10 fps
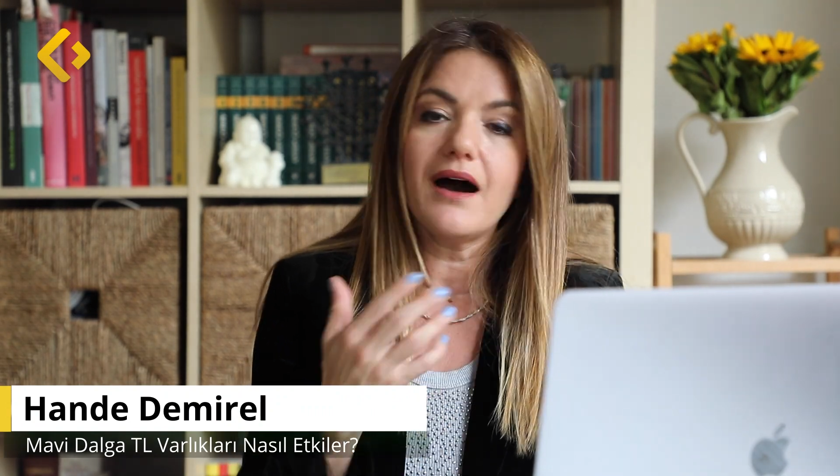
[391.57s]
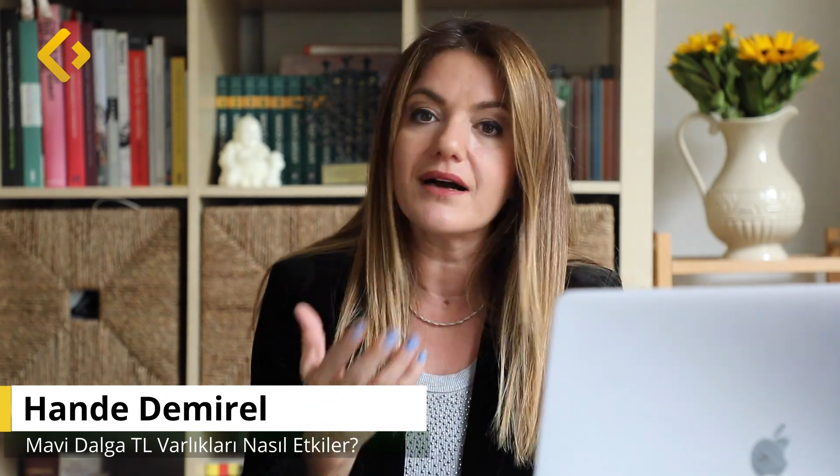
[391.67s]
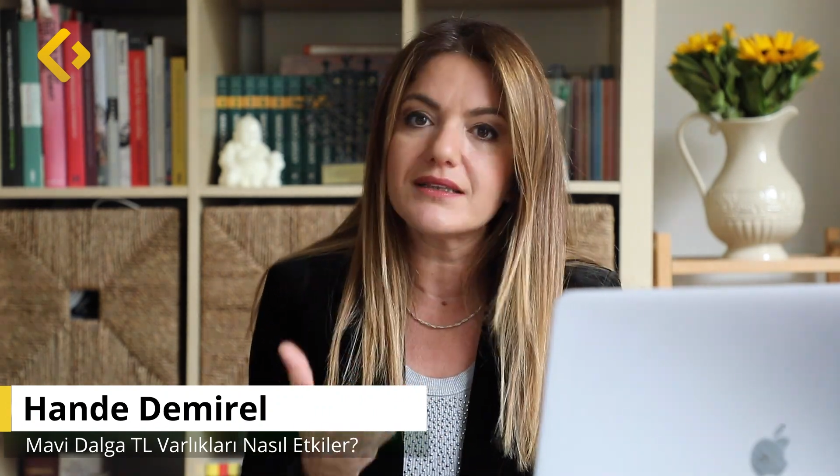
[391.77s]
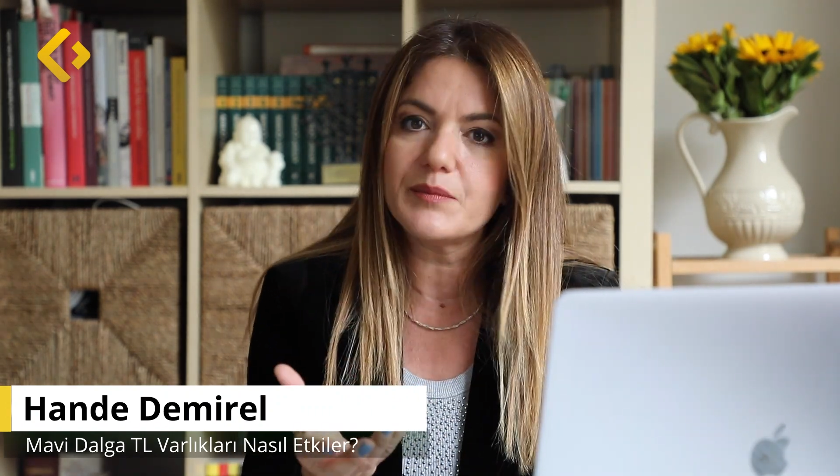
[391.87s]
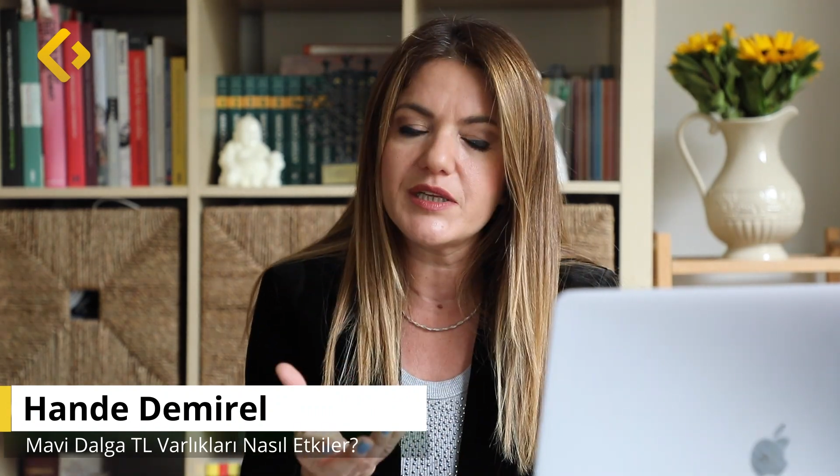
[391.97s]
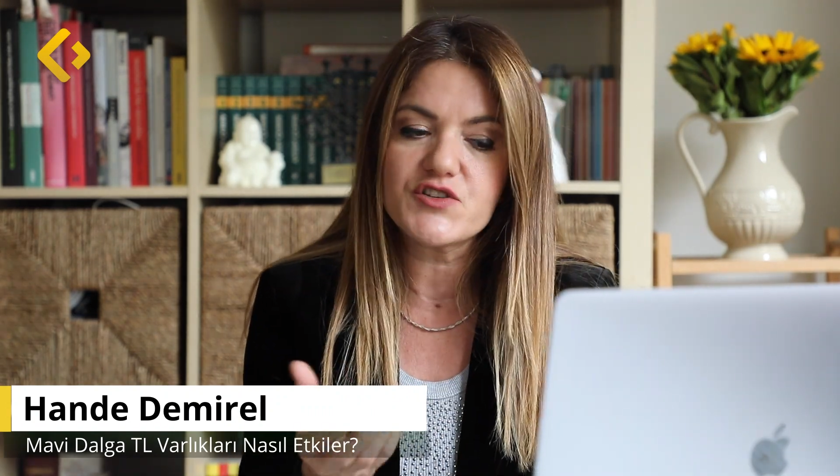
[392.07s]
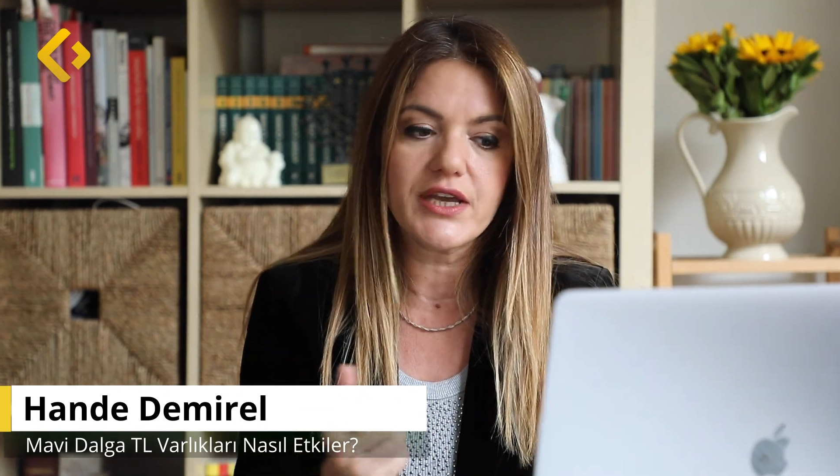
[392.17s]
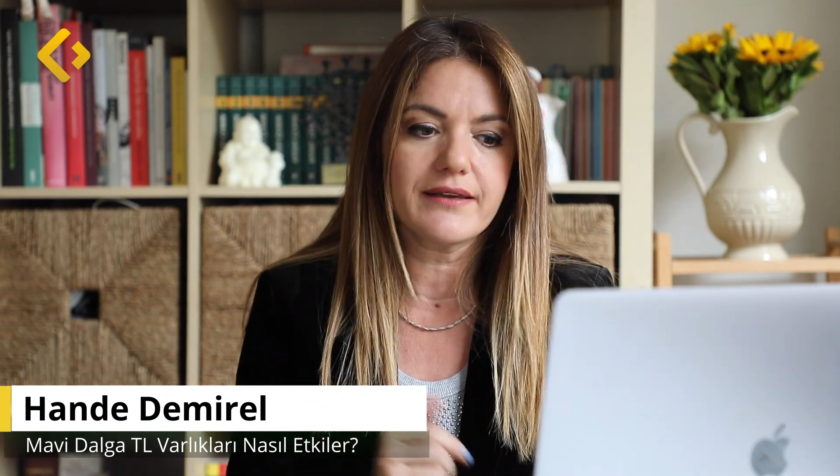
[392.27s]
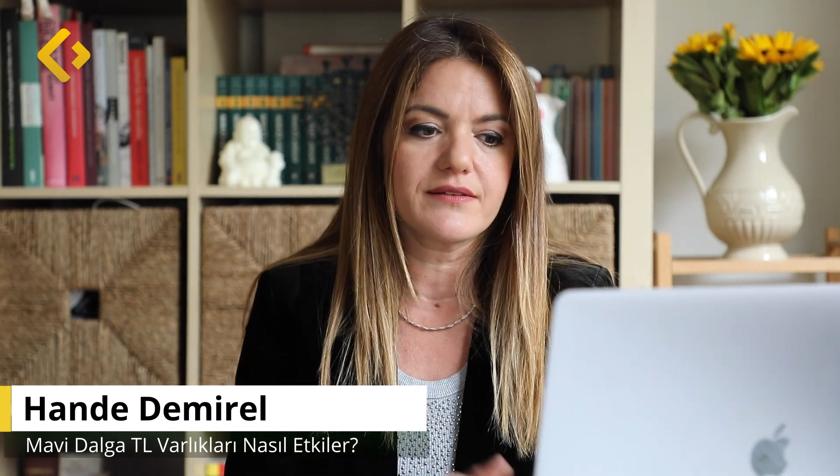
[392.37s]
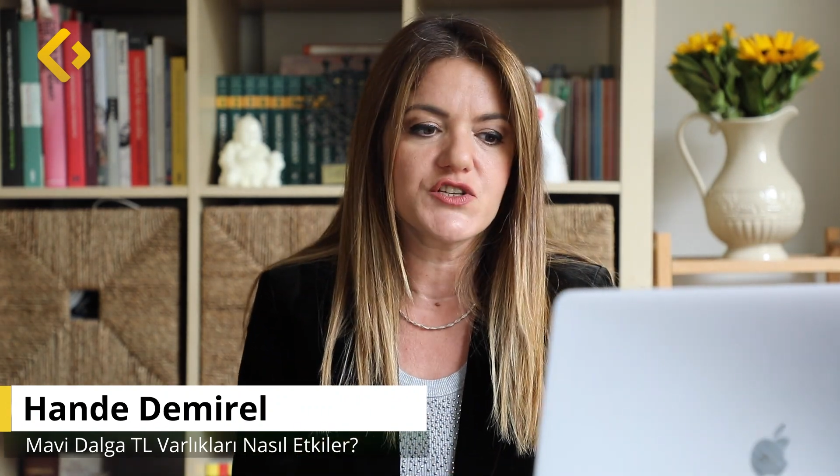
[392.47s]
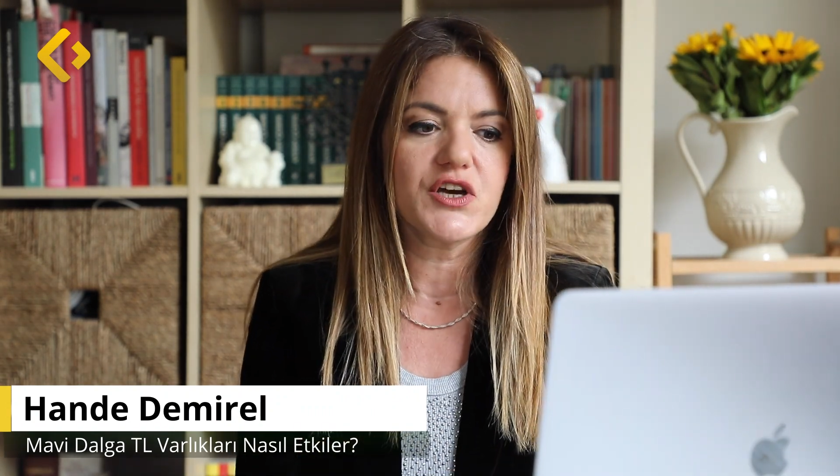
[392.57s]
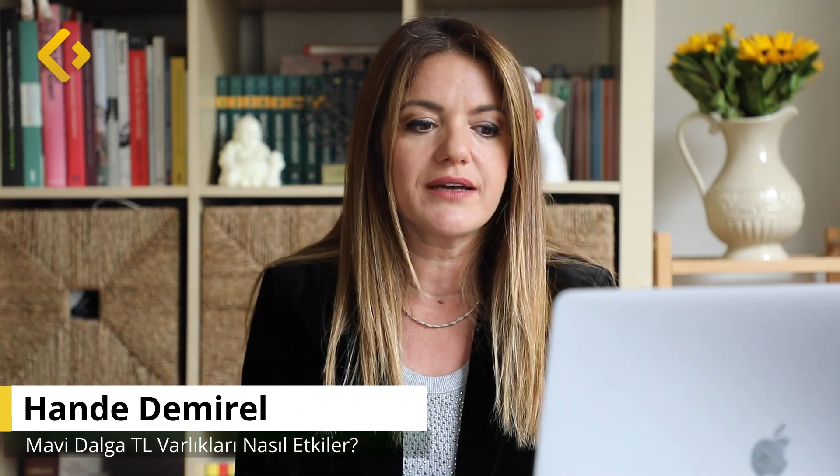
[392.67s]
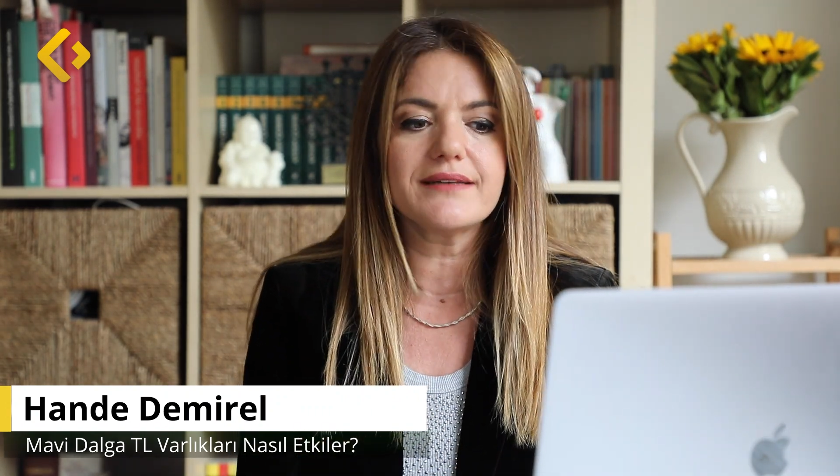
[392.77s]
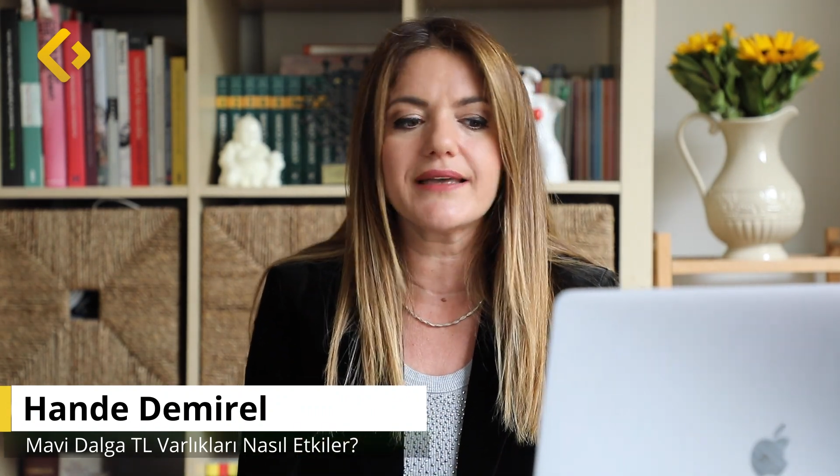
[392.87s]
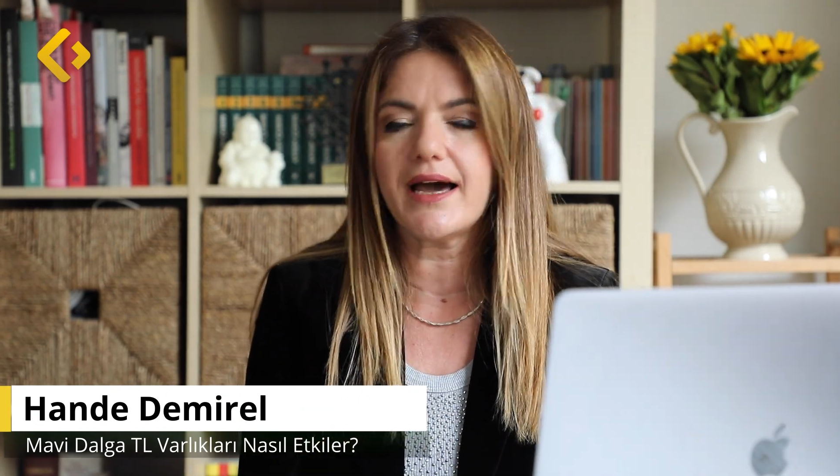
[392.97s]
artabilecek
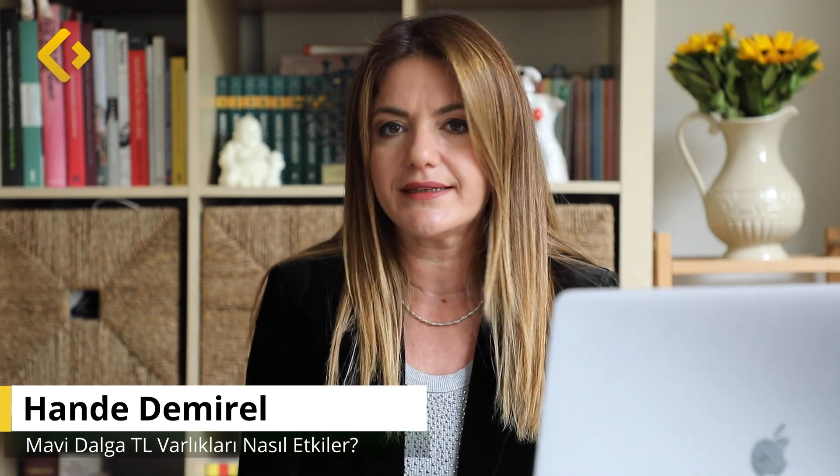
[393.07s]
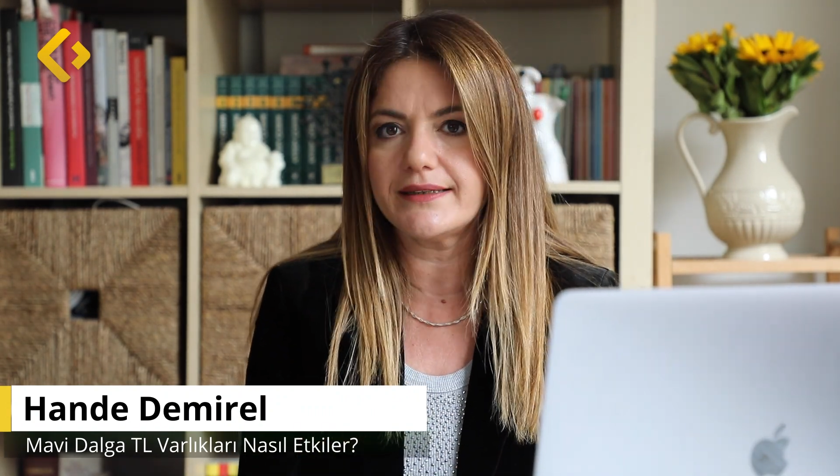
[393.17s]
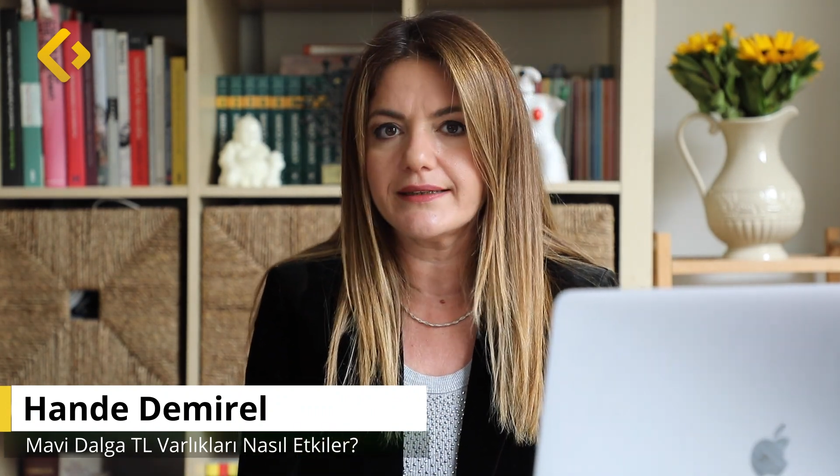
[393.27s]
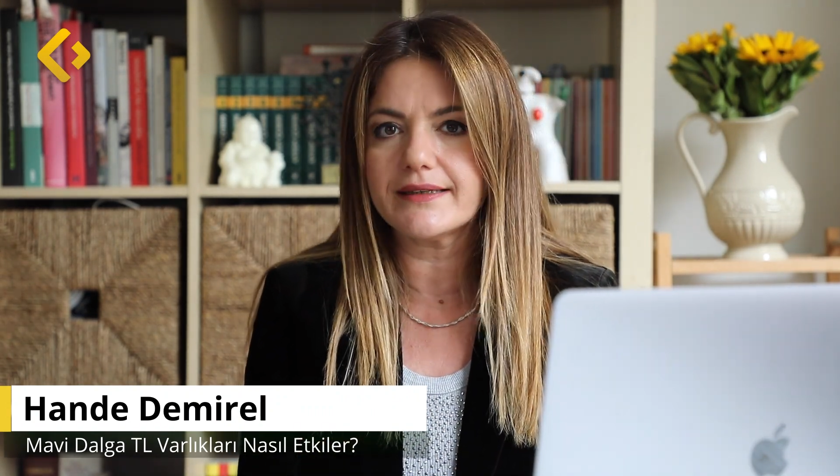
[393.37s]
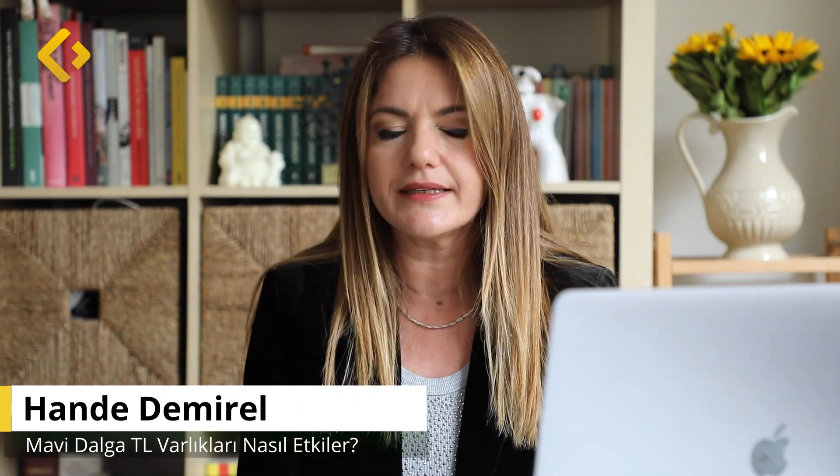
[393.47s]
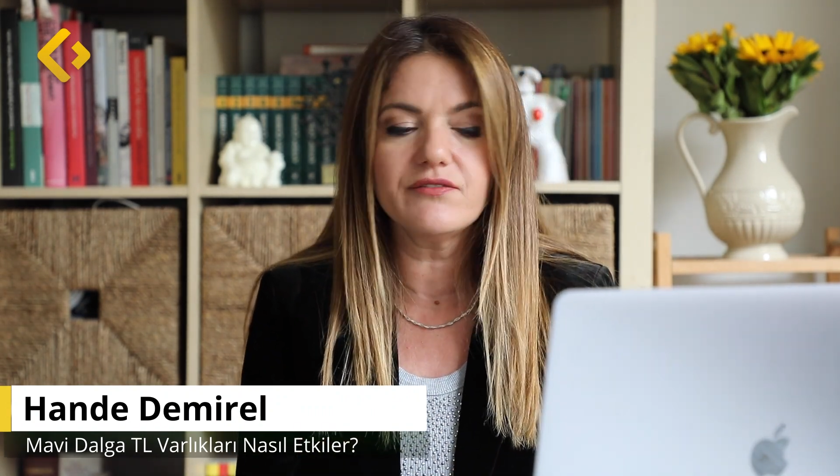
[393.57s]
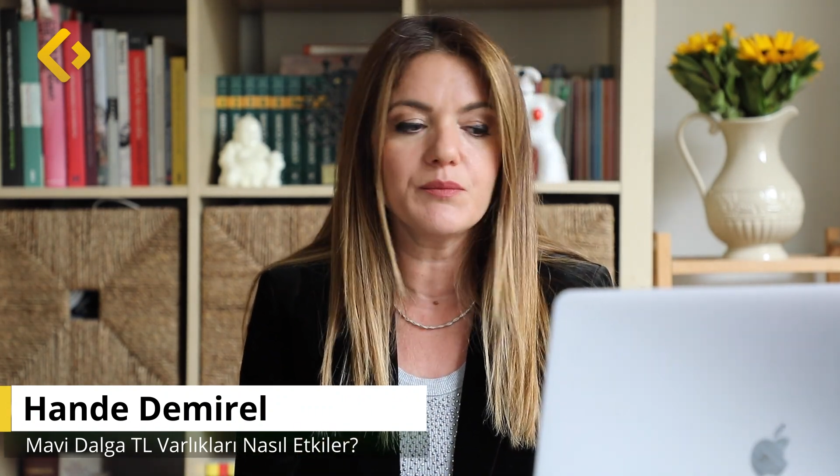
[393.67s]
ticaret gerginlikleri